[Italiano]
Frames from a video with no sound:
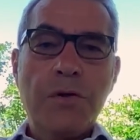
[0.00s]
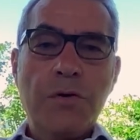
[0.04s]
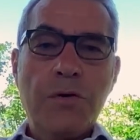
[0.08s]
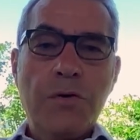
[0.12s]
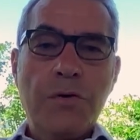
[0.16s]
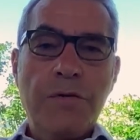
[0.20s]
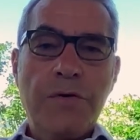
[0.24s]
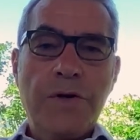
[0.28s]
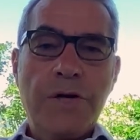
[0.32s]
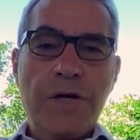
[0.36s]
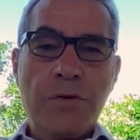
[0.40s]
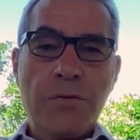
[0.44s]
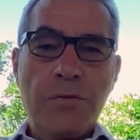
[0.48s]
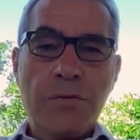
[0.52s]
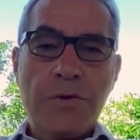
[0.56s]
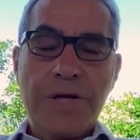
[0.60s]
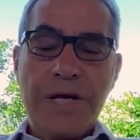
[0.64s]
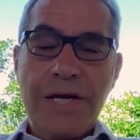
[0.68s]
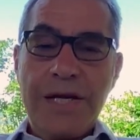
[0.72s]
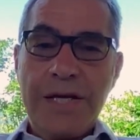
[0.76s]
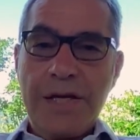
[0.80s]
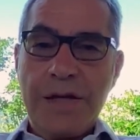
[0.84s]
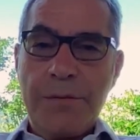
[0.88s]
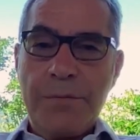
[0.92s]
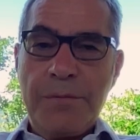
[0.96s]
dove la
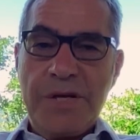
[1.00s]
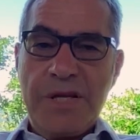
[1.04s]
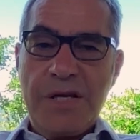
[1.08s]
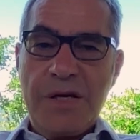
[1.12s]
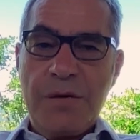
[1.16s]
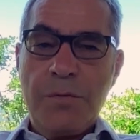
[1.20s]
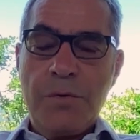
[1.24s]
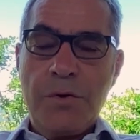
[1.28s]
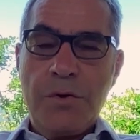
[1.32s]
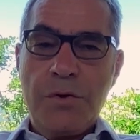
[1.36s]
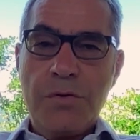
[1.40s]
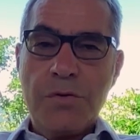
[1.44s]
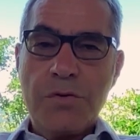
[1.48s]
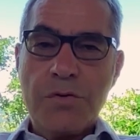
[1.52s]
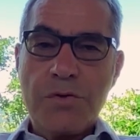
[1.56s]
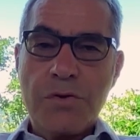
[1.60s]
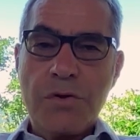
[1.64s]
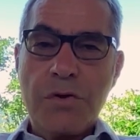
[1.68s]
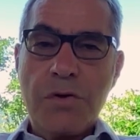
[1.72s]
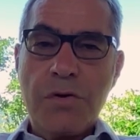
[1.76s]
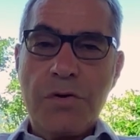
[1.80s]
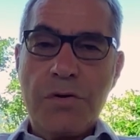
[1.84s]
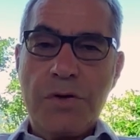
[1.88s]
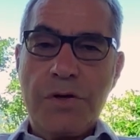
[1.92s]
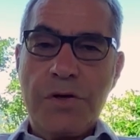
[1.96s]
tutela del patrimonio
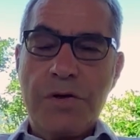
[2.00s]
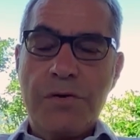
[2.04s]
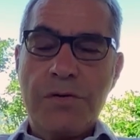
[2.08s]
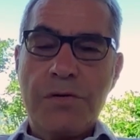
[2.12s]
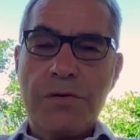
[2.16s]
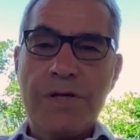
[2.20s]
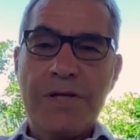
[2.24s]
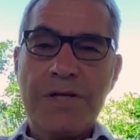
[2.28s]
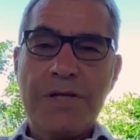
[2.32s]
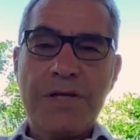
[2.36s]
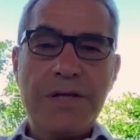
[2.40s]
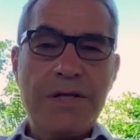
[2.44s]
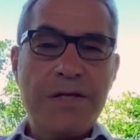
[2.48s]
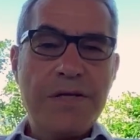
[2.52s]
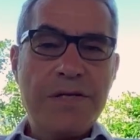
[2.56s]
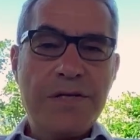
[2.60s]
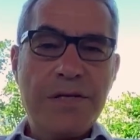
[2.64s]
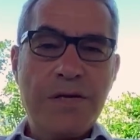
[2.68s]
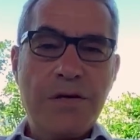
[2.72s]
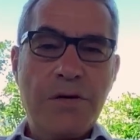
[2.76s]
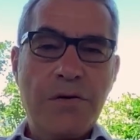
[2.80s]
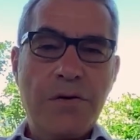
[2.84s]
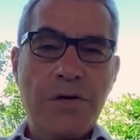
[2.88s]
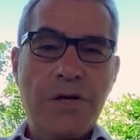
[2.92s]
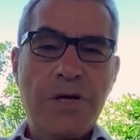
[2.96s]
storico,
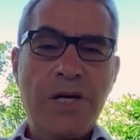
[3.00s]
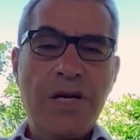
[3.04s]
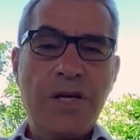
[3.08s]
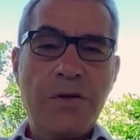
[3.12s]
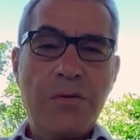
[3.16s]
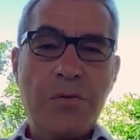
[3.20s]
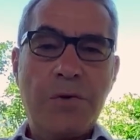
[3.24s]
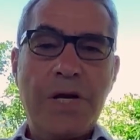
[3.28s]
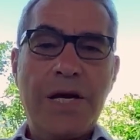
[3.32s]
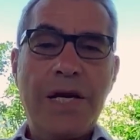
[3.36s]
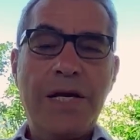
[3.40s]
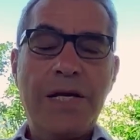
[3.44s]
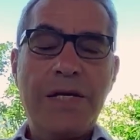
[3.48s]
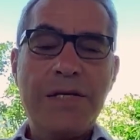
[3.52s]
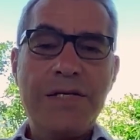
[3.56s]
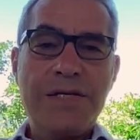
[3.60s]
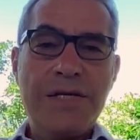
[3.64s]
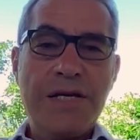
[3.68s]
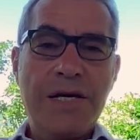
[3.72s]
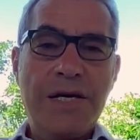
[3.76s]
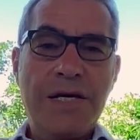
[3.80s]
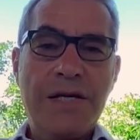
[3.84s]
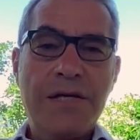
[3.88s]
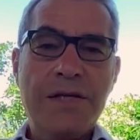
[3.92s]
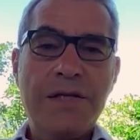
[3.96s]
artistico e naturale
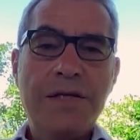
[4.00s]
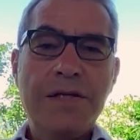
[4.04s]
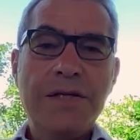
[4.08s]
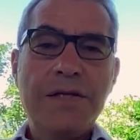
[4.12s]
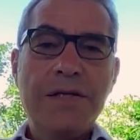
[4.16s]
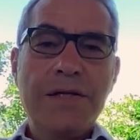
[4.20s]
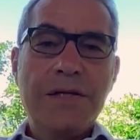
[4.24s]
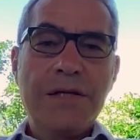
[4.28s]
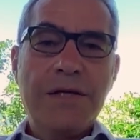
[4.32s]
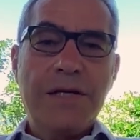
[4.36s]
sia